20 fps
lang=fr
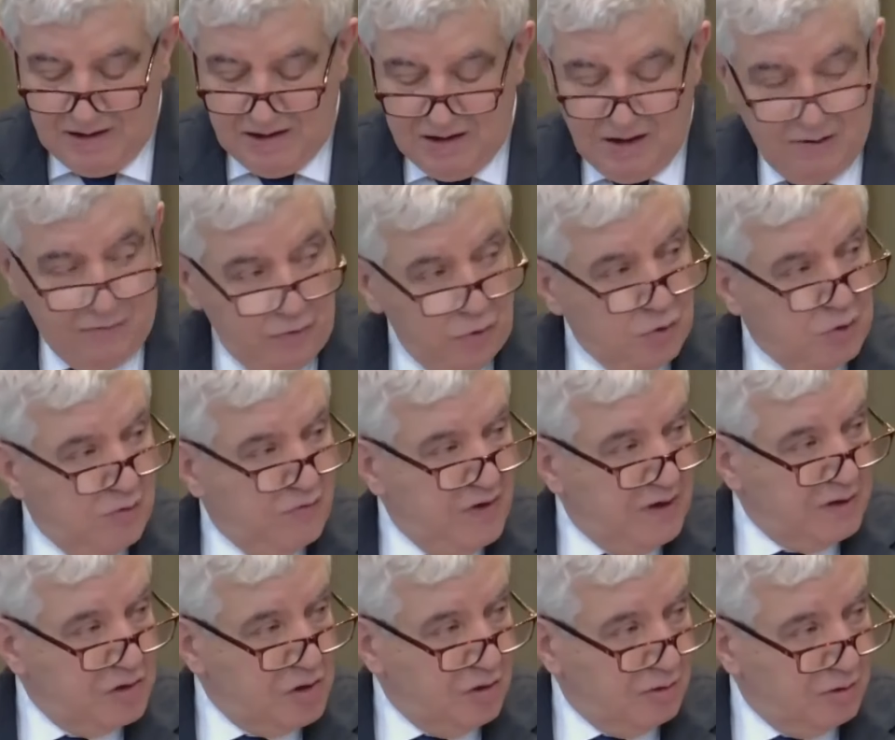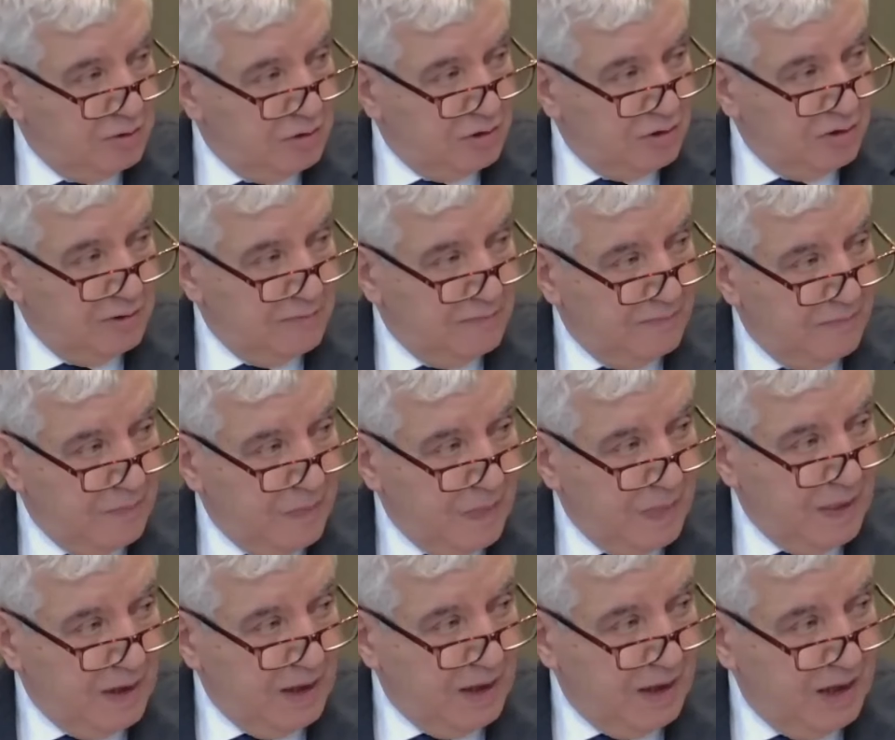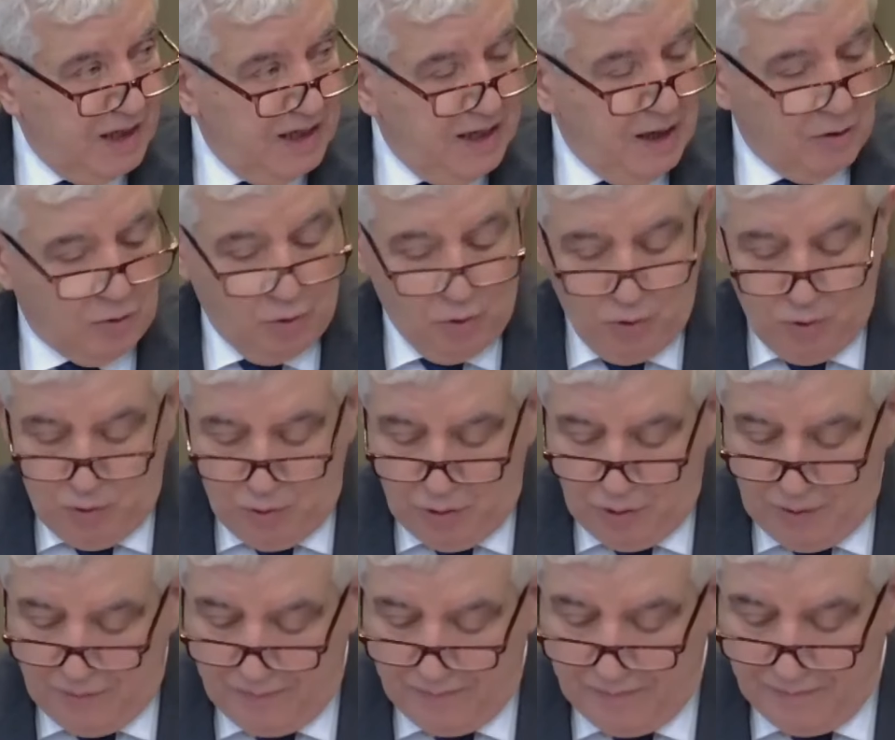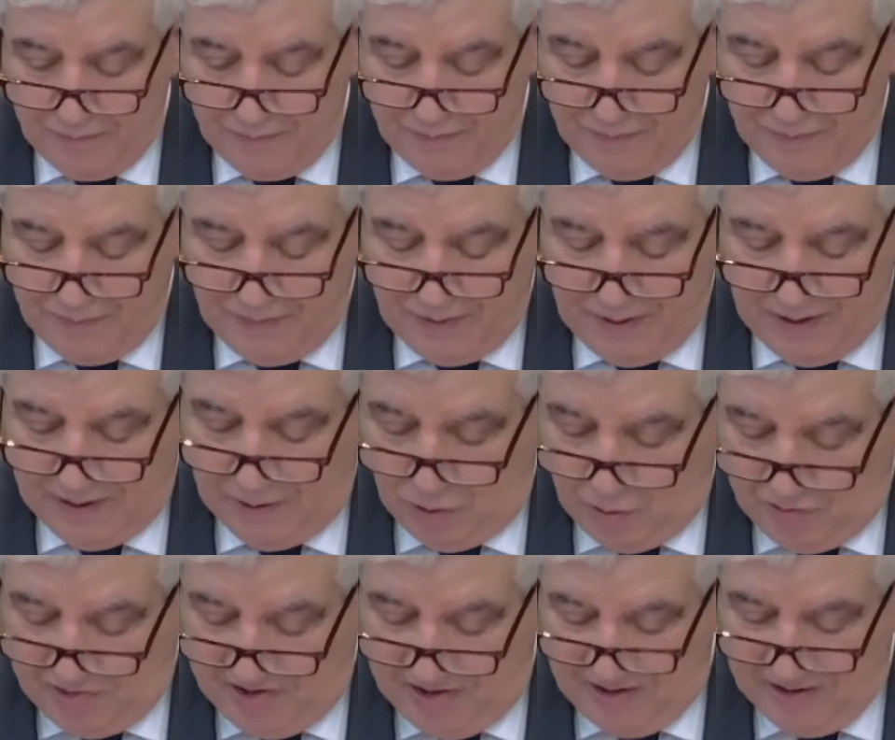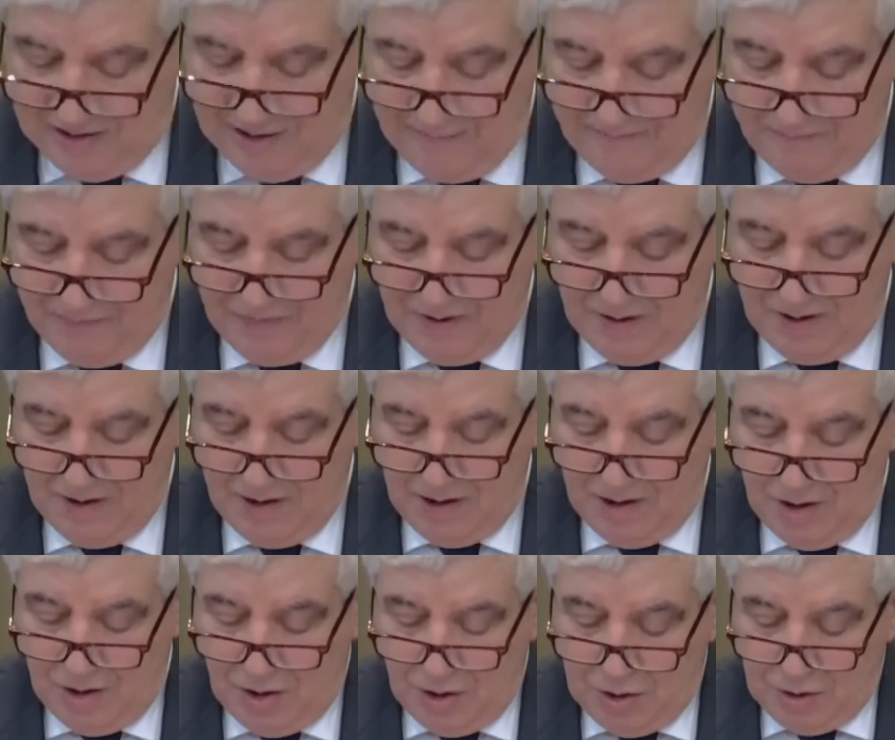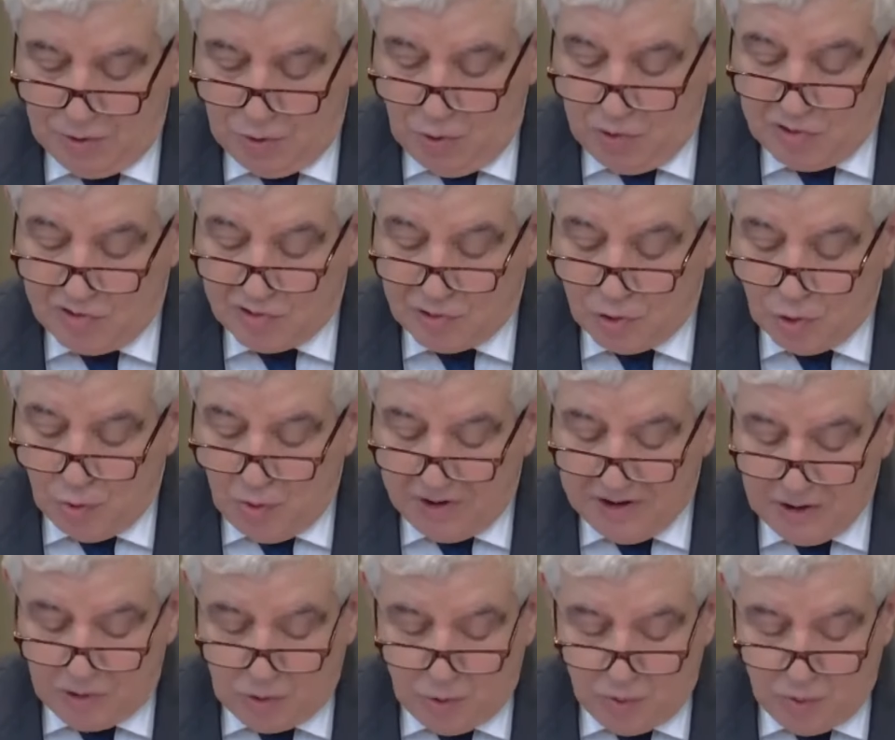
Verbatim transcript: des vues divergentes. Et la Cour, et je cite, ne saurait